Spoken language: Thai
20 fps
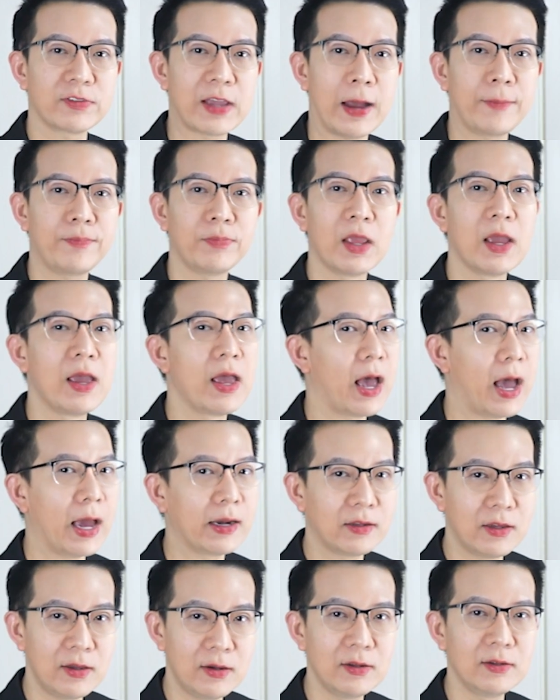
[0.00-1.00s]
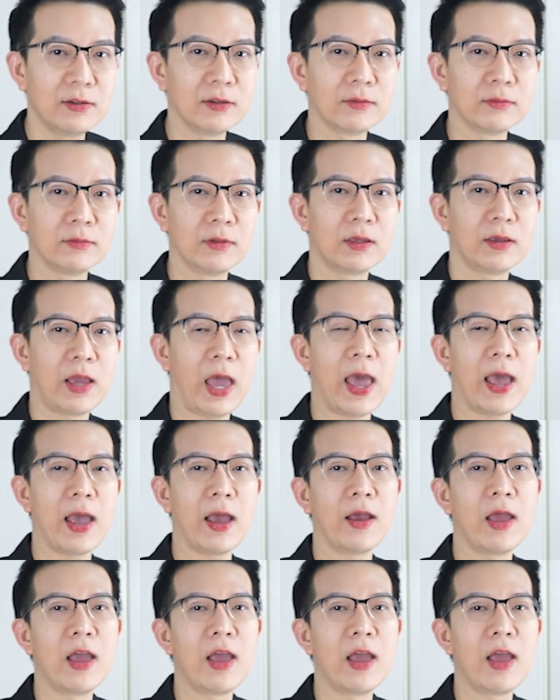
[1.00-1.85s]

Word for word: ทรัพย์ อันที่1อ่า